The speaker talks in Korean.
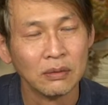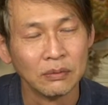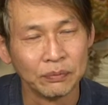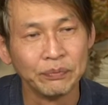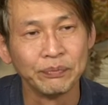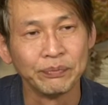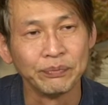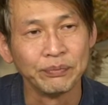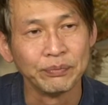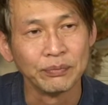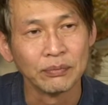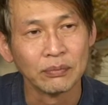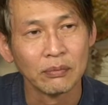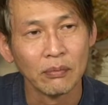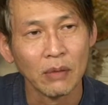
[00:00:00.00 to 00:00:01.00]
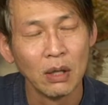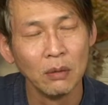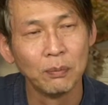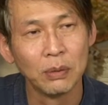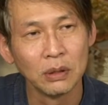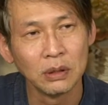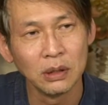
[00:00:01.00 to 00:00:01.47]
음,
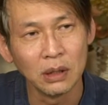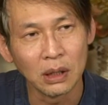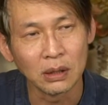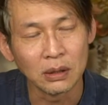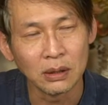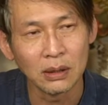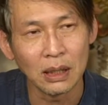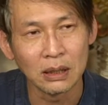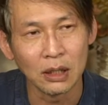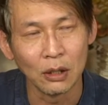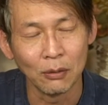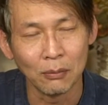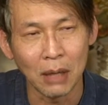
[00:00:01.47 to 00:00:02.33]
그 벌써 여기 써놨잖아요.